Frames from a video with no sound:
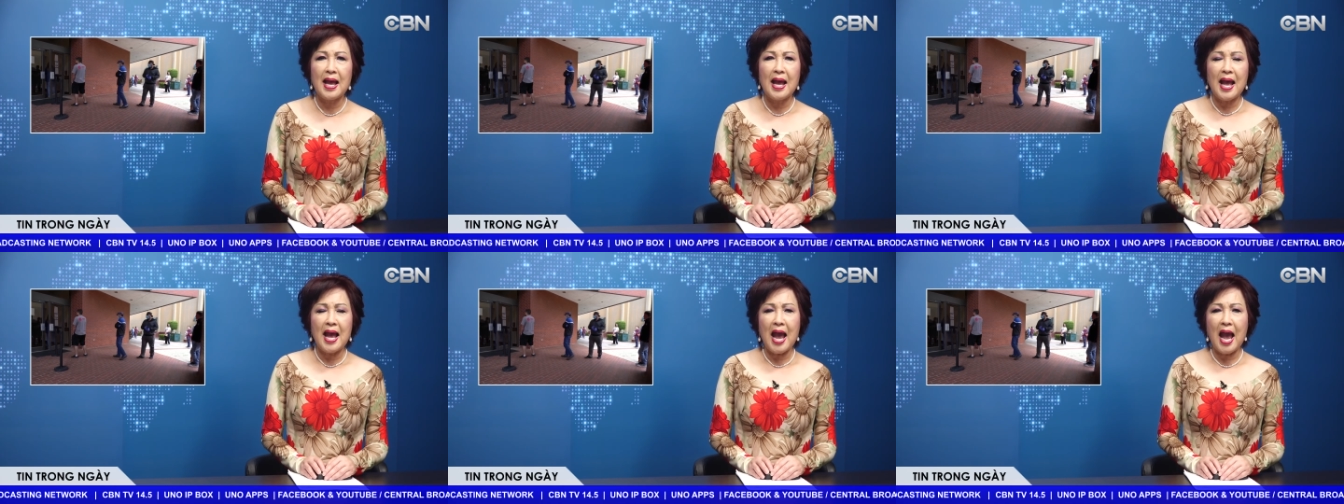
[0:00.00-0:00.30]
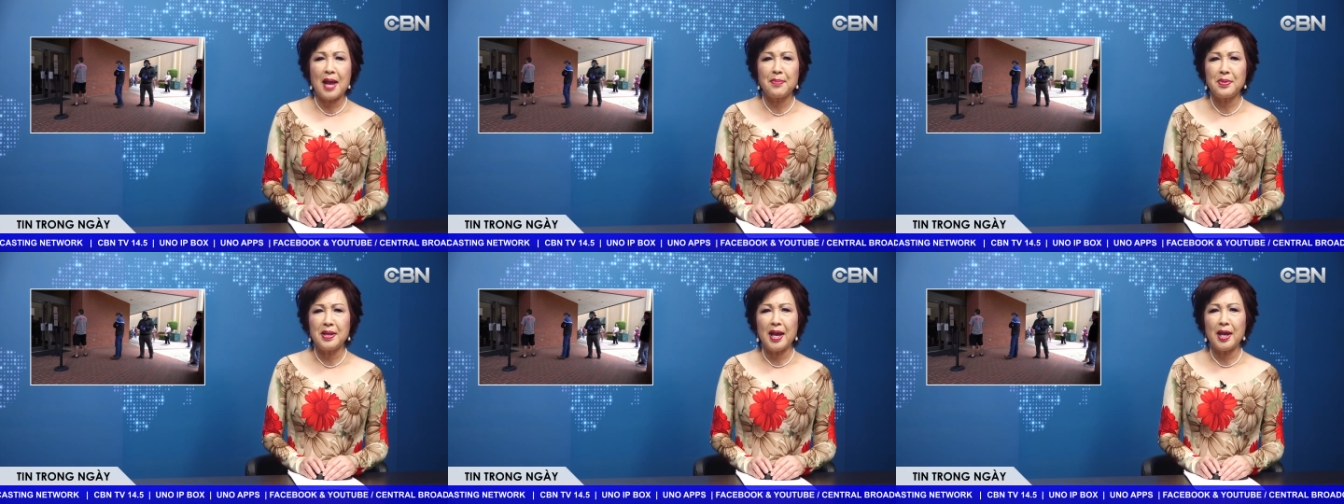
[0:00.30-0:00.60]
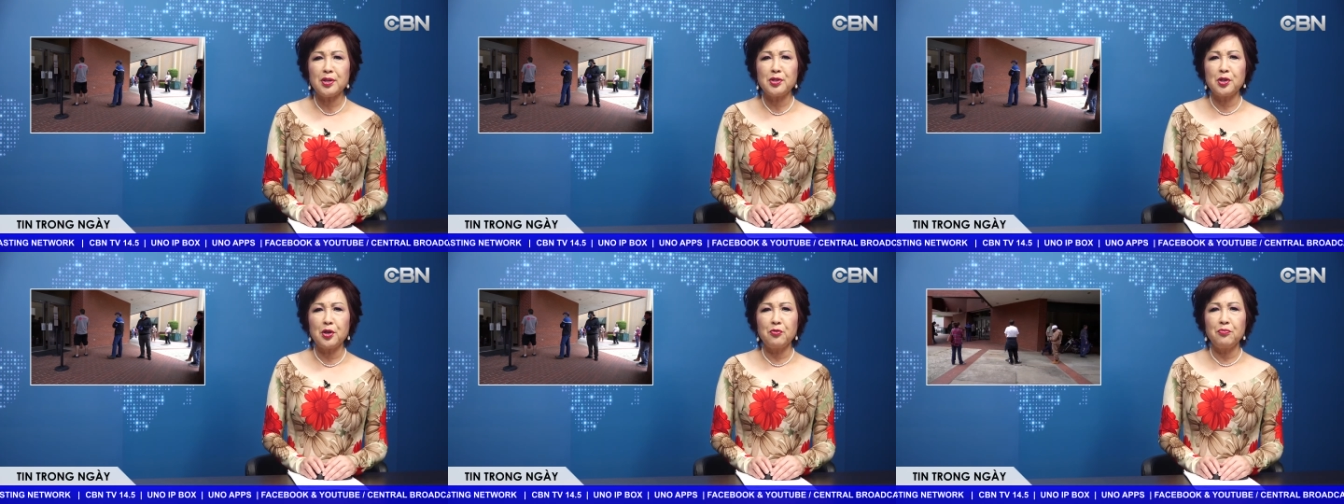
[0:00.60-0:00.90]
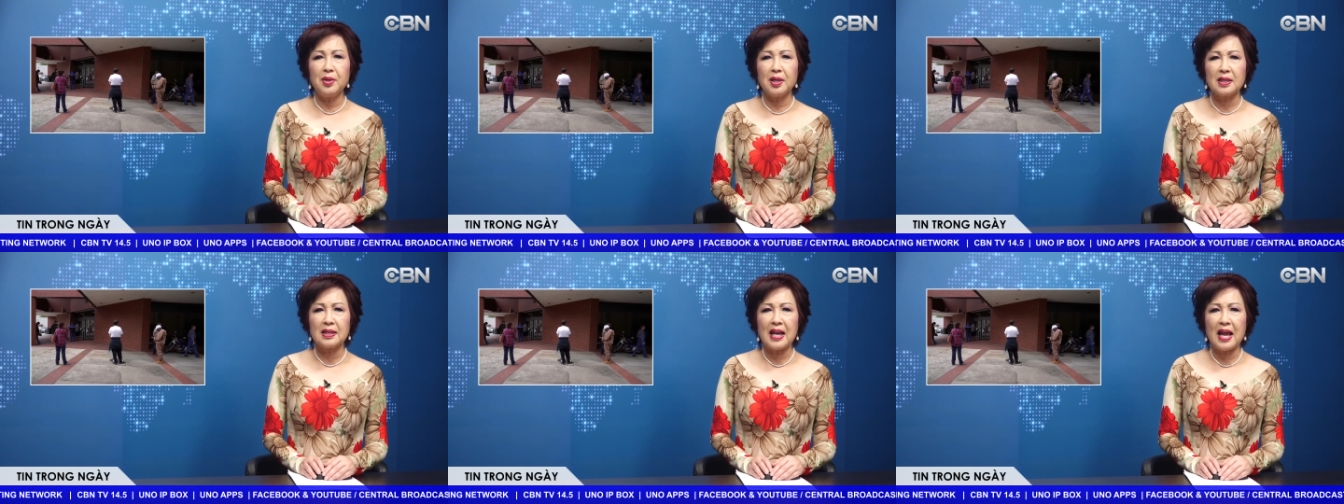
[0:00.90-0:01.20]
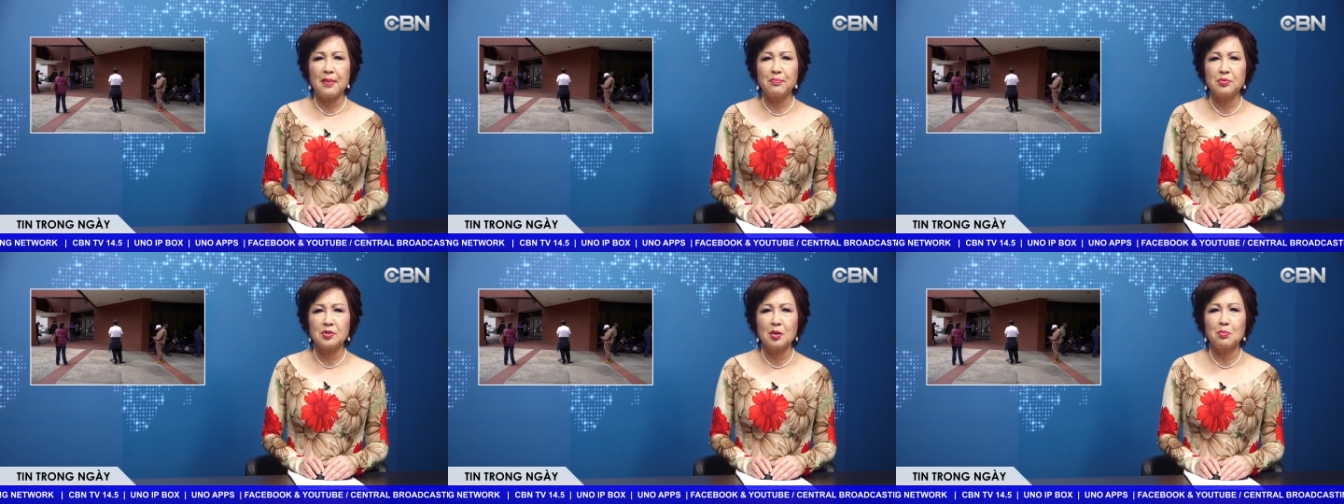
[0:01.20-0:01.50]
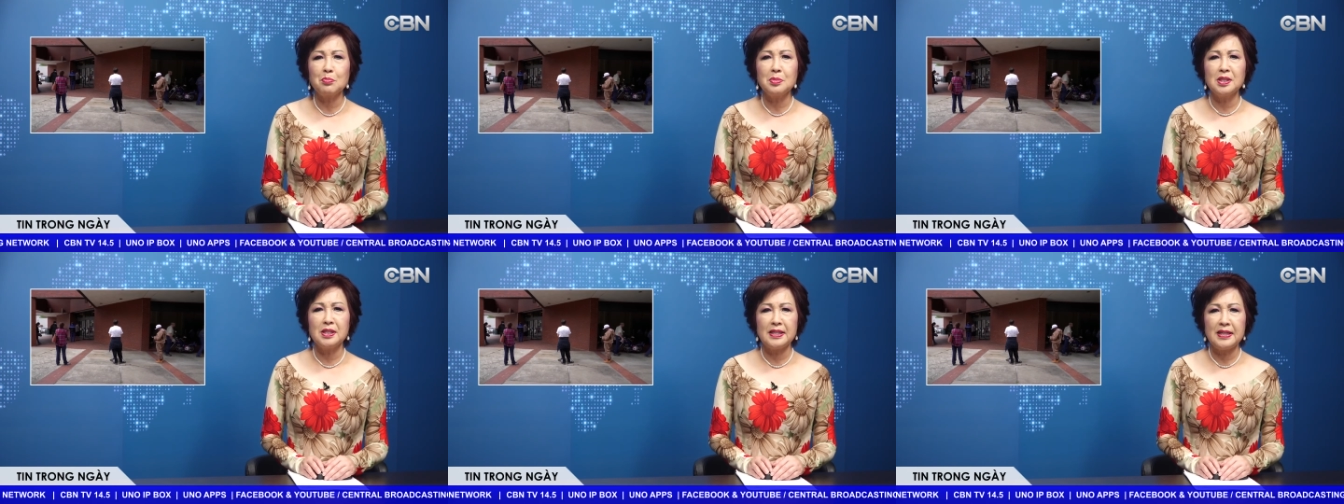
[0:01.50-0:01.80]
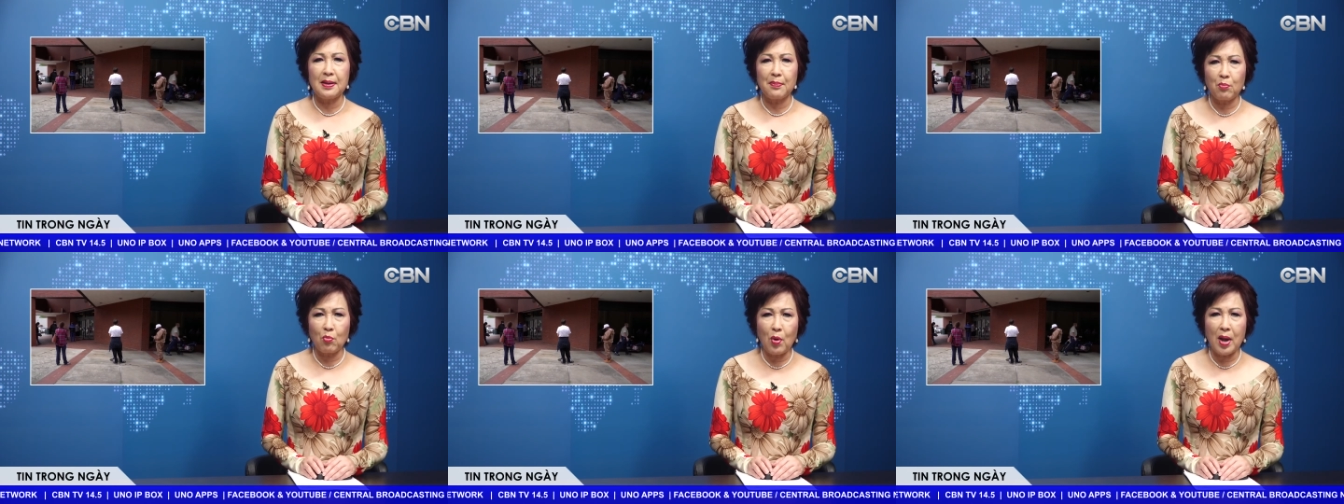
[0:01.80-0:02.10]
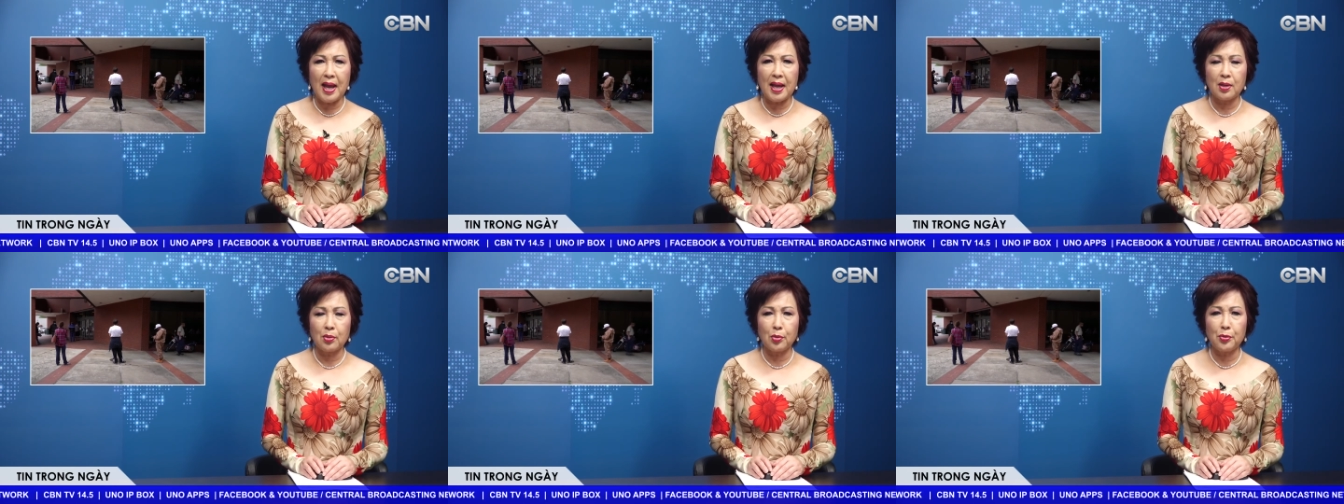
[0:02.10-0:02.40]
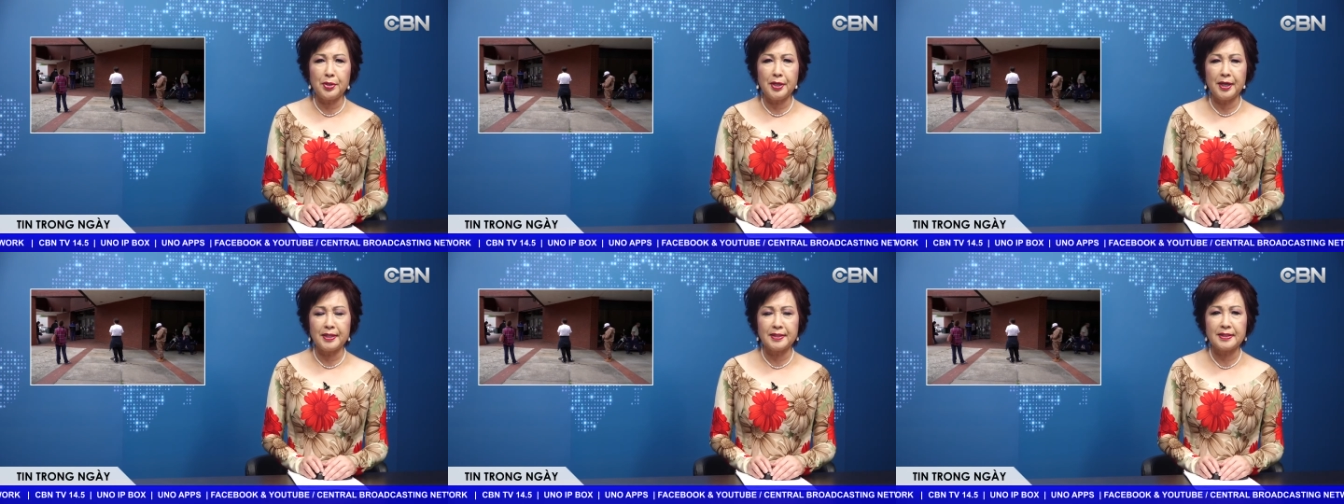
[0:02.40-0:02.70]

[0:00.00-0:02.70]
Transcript: 22 triệu việc làm trong 10 năm qua của nền